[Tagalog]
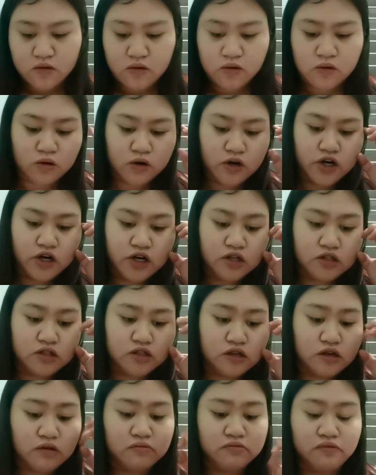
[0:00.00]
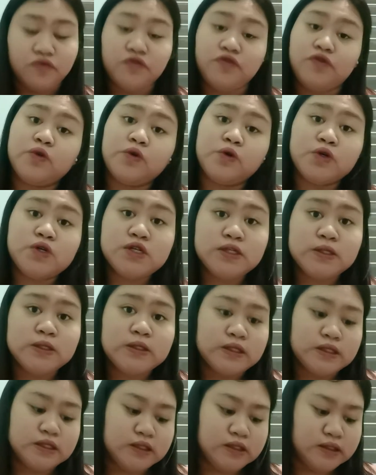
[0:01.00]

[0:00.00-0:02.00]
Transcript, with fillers: Or some foods.